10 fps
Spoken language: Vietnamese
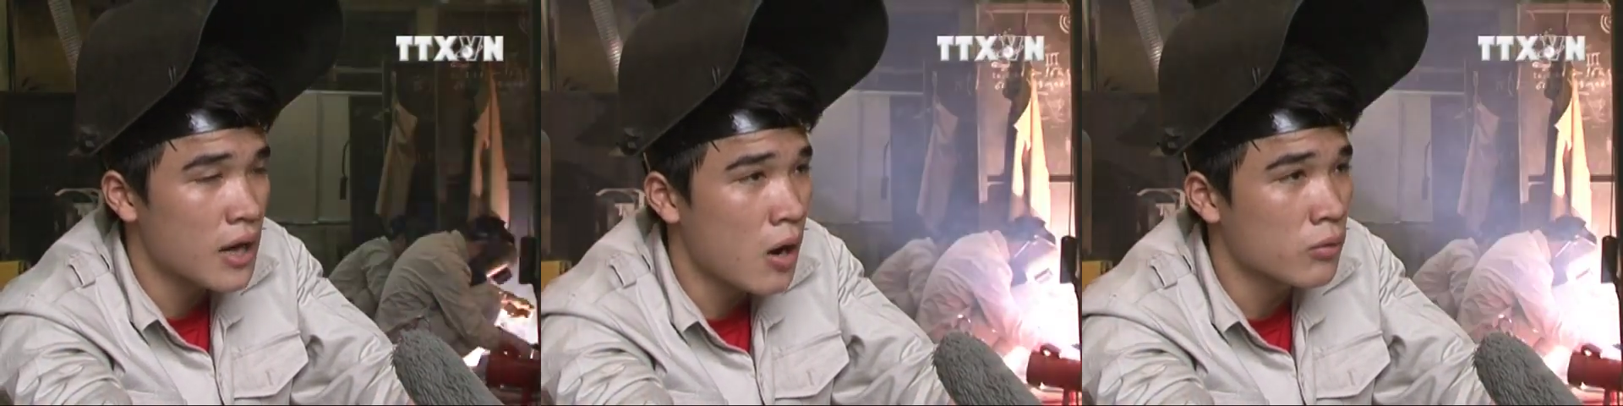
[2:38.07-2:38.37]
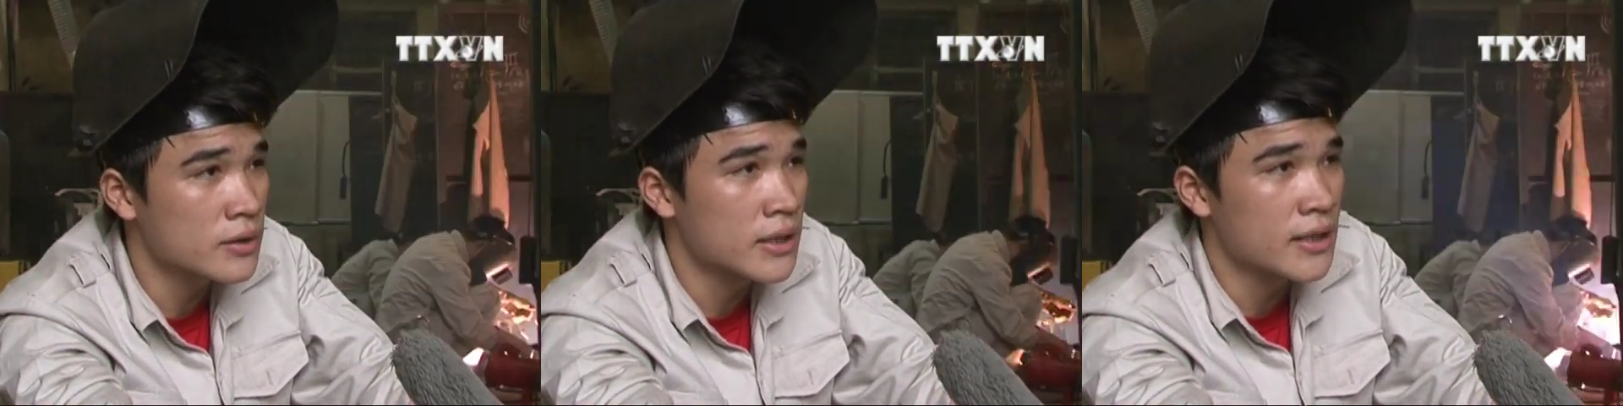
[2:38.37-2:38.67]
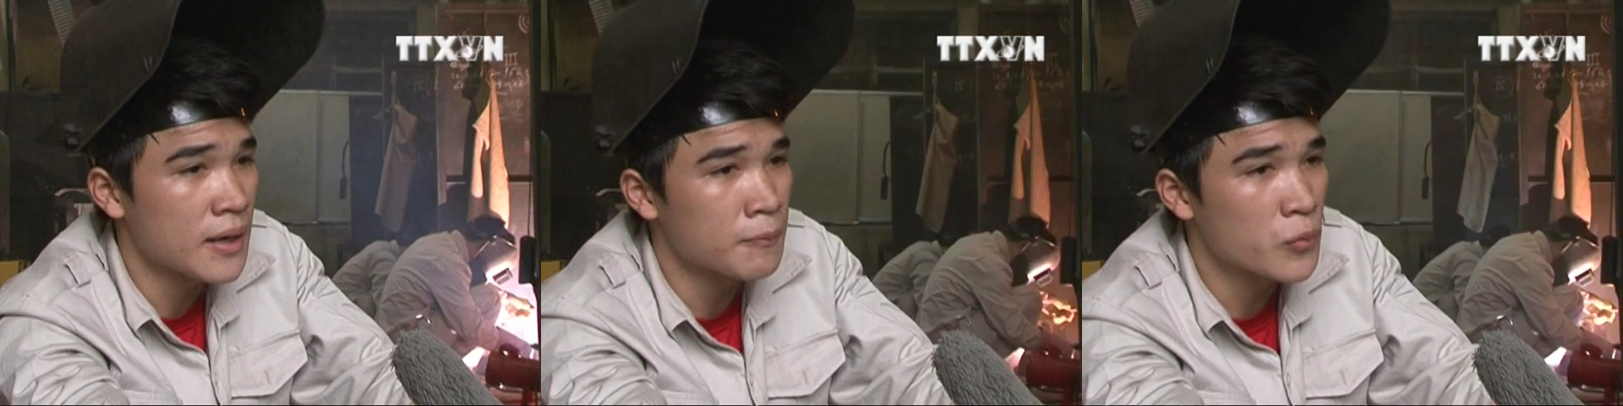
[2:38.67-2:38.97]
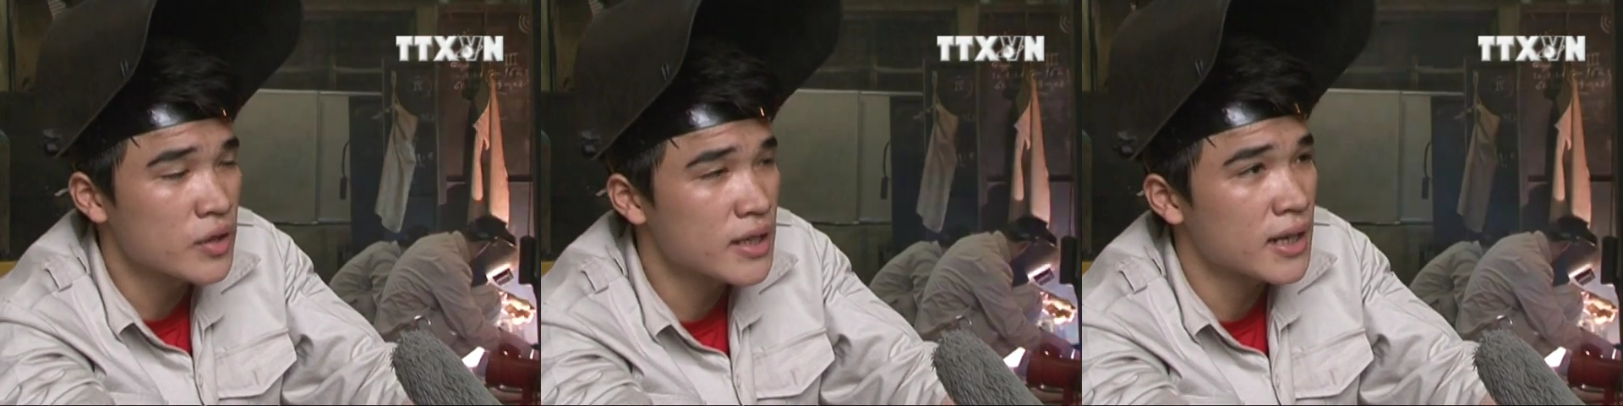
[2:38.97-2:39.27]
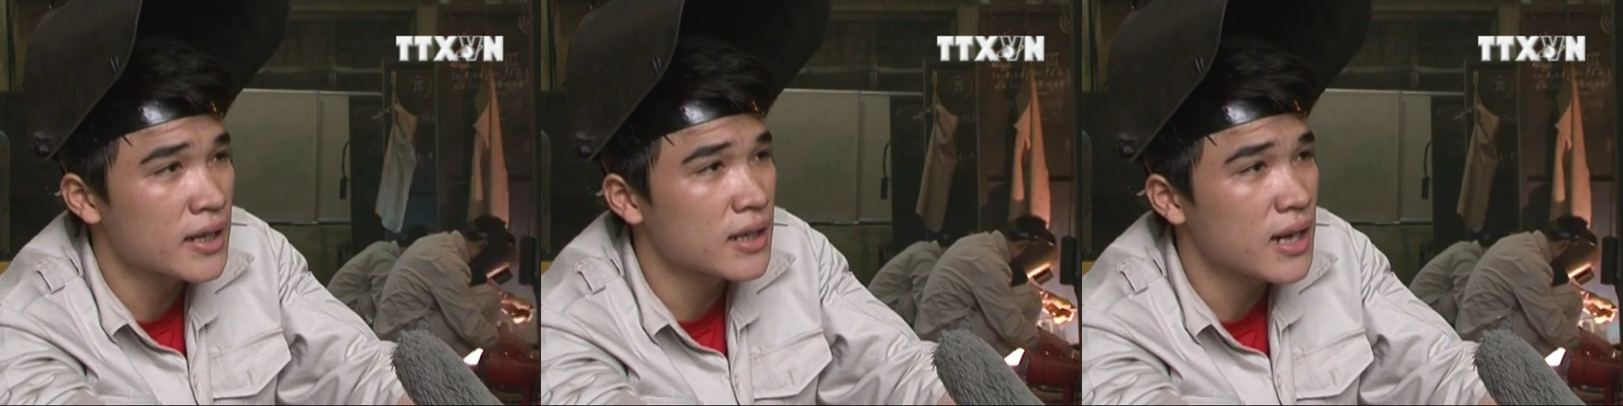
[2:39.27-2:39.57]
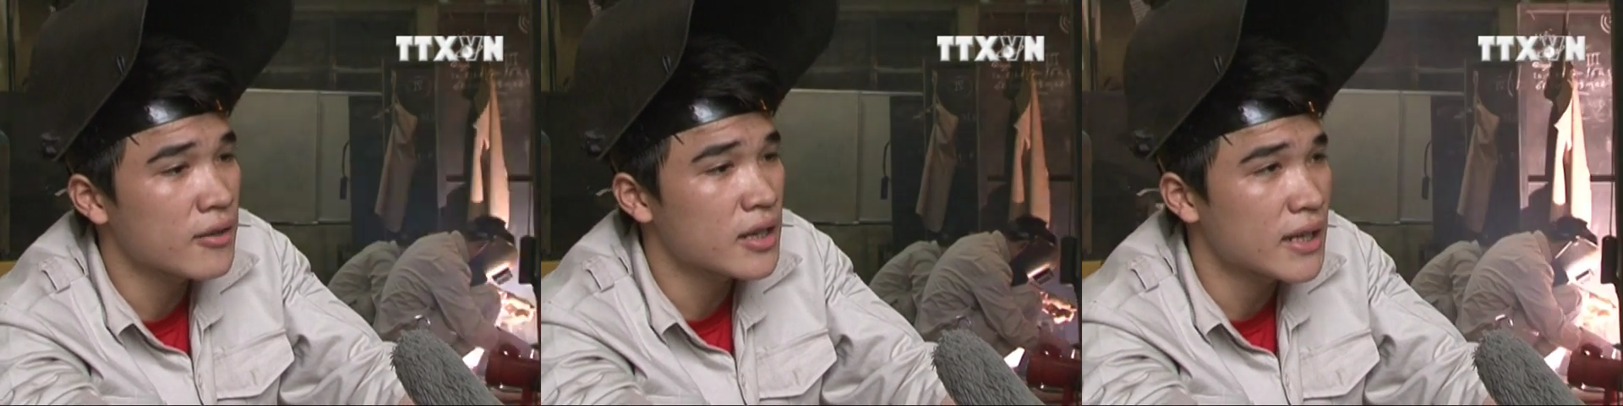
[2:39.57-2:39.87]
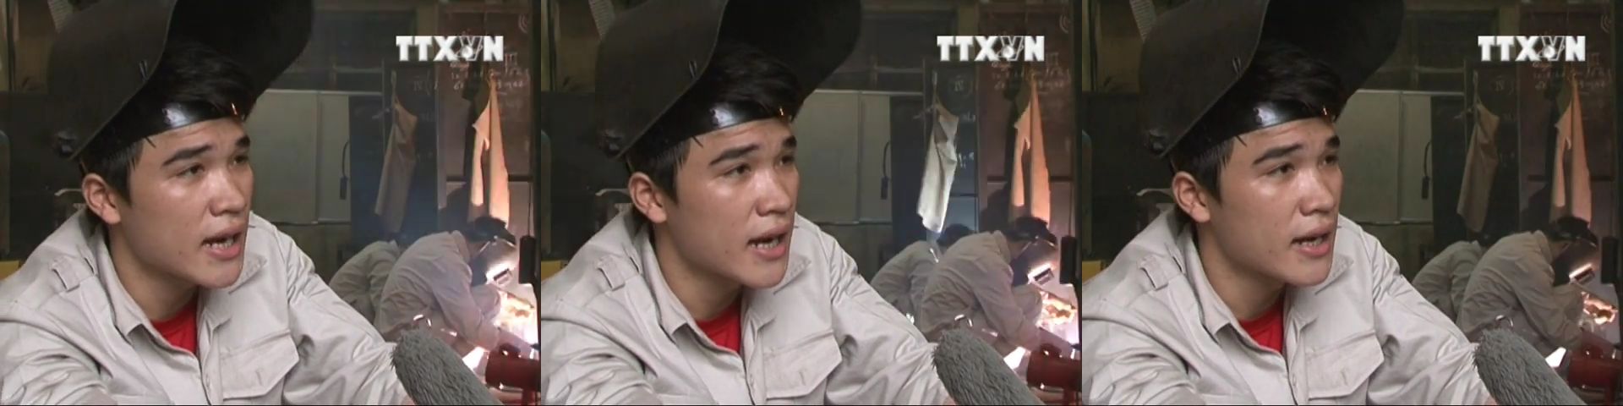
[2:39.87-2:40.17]
học để nhằm mục đích là nâng cao
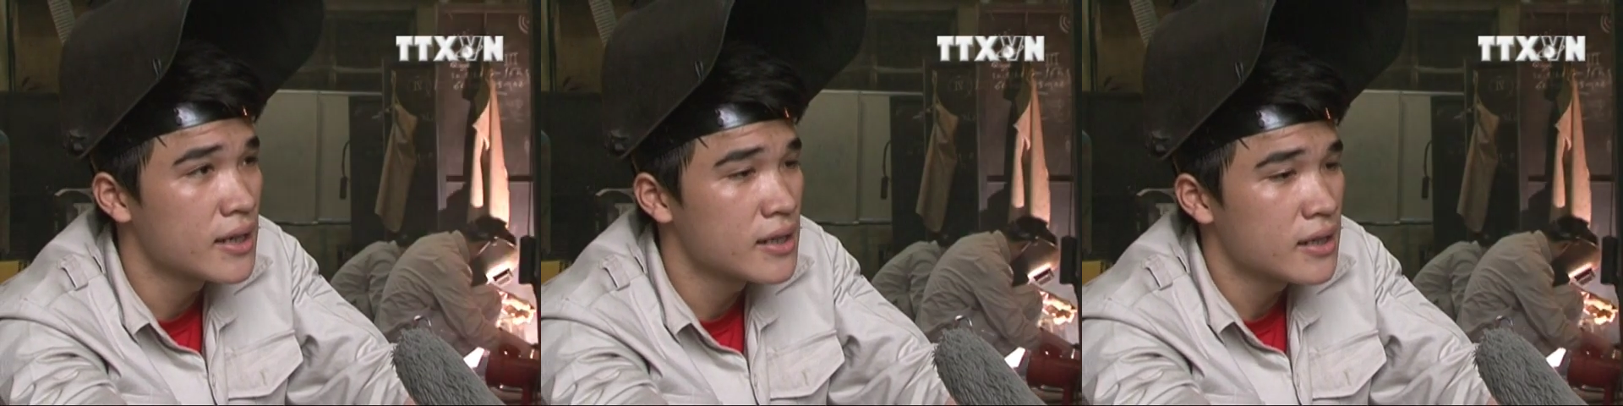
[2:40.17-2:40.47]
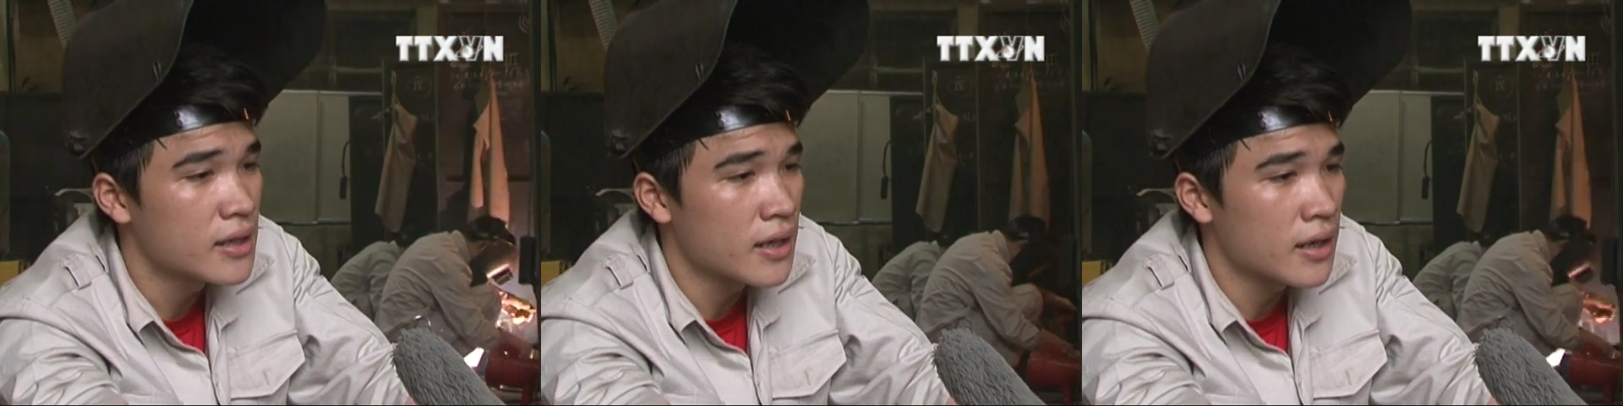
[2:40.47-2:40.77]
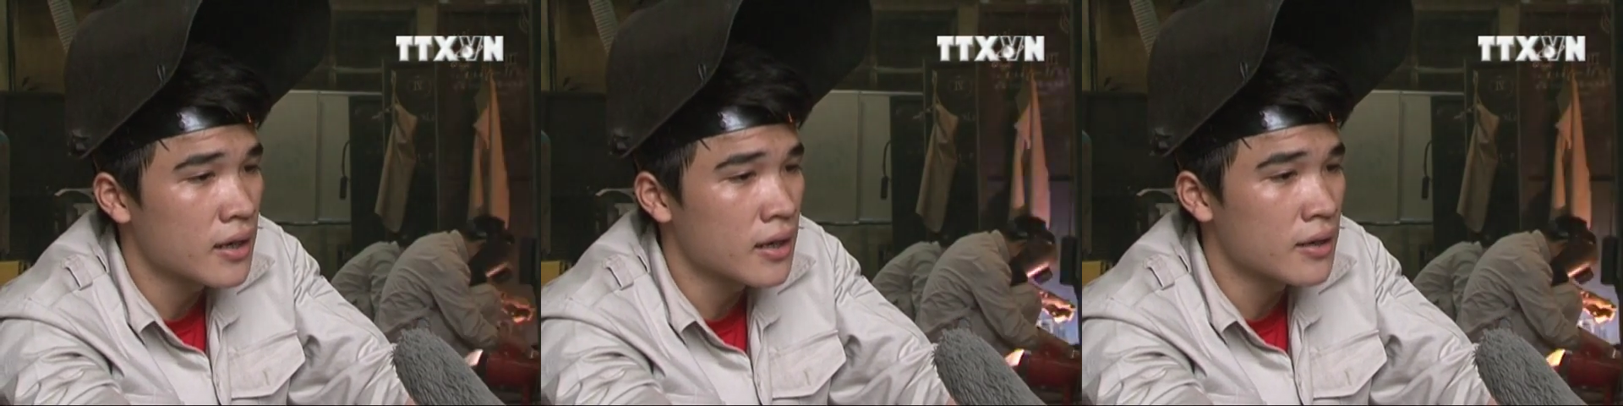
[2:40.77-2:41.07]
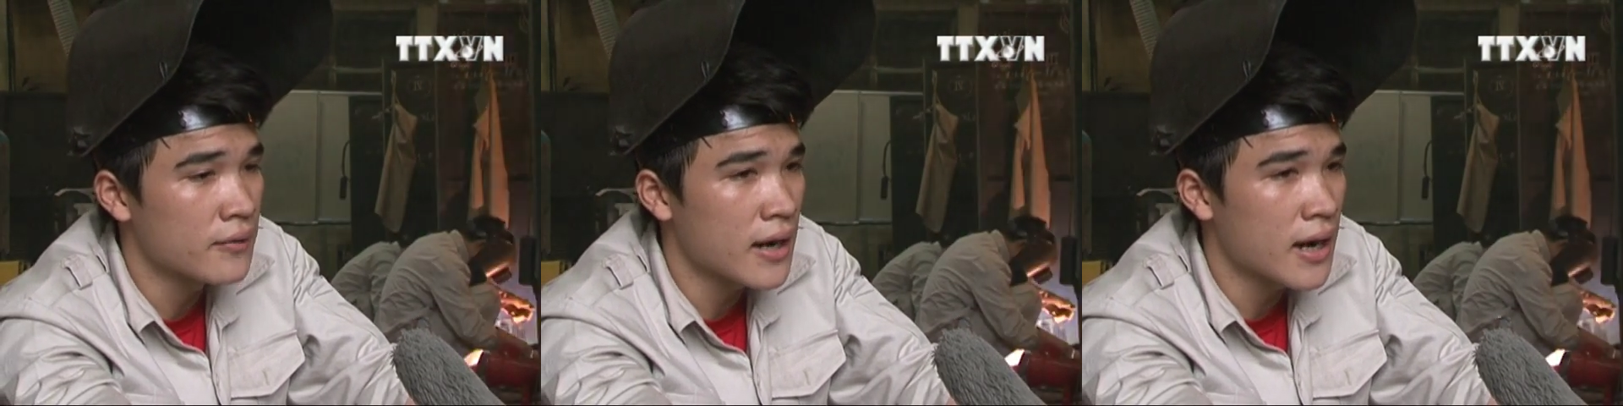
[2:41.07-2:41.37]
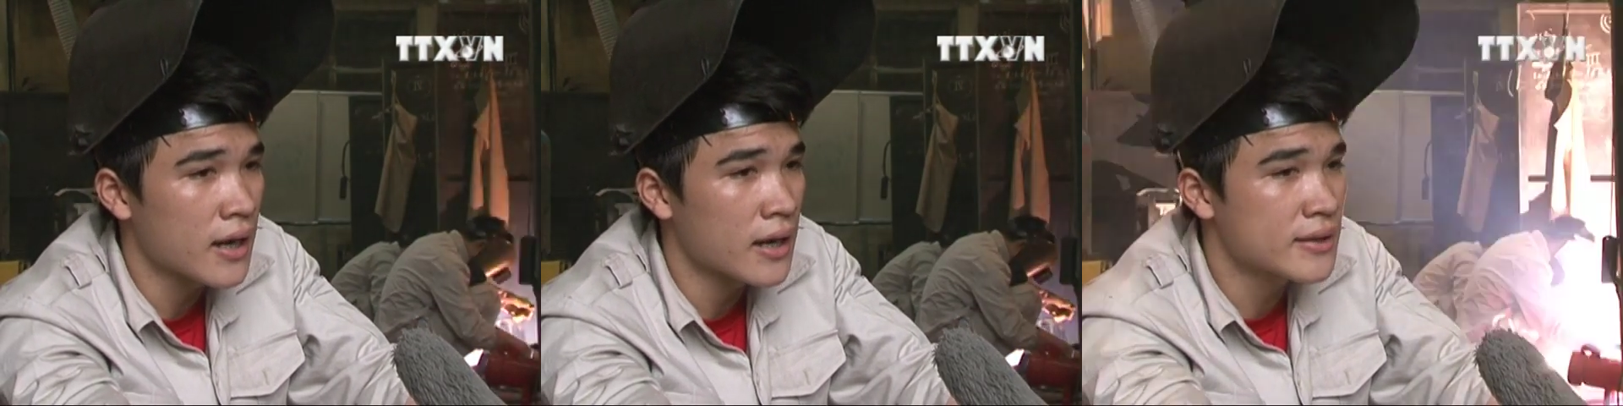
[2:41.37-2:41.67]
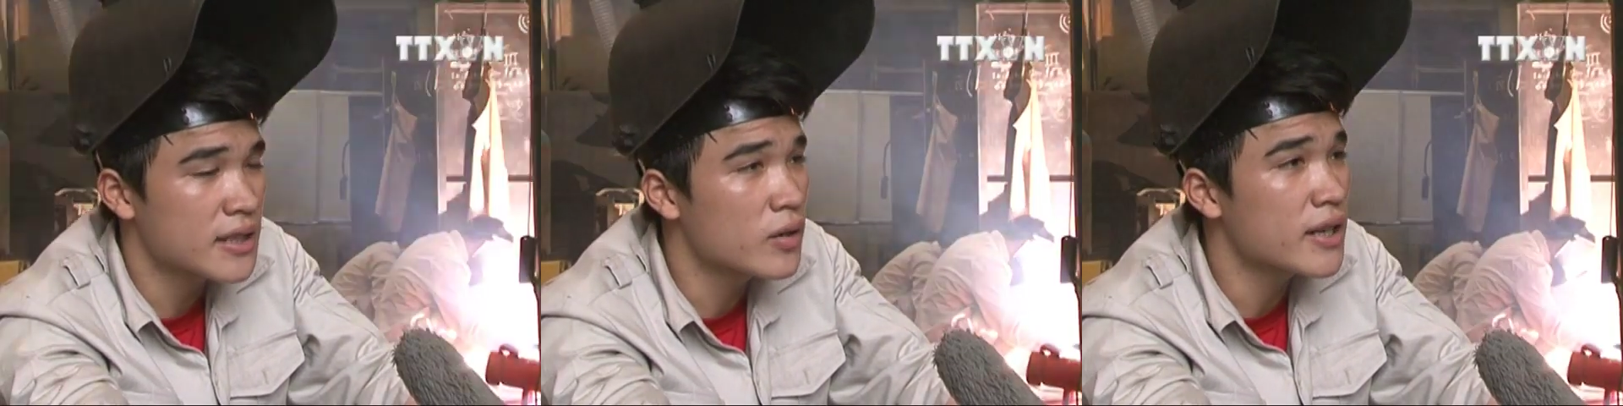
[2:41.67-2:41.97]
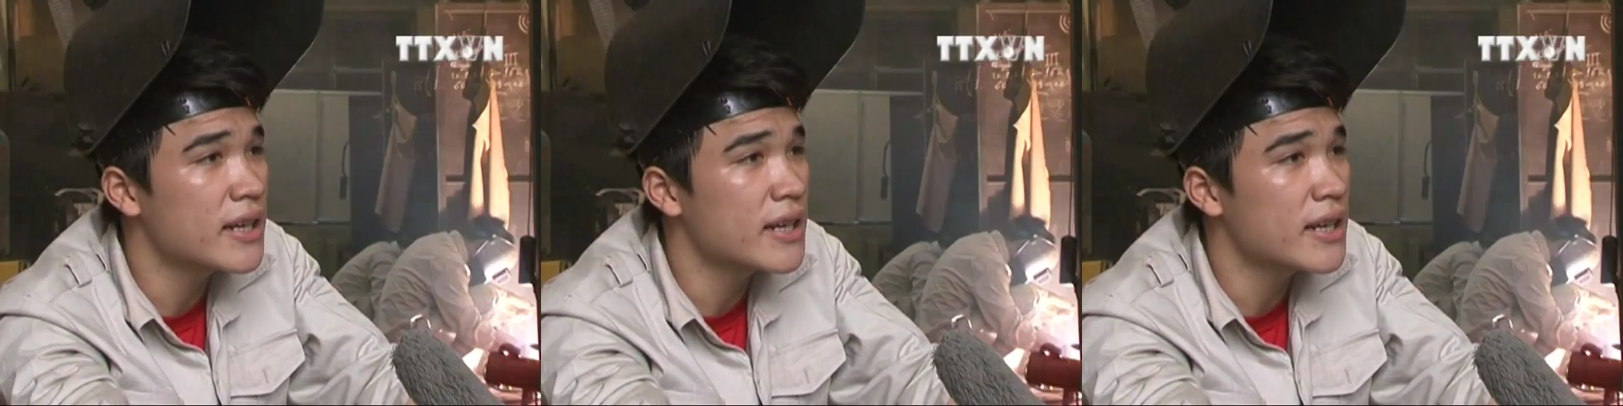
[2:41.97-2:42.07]
tay nghề ờ, và tích lũy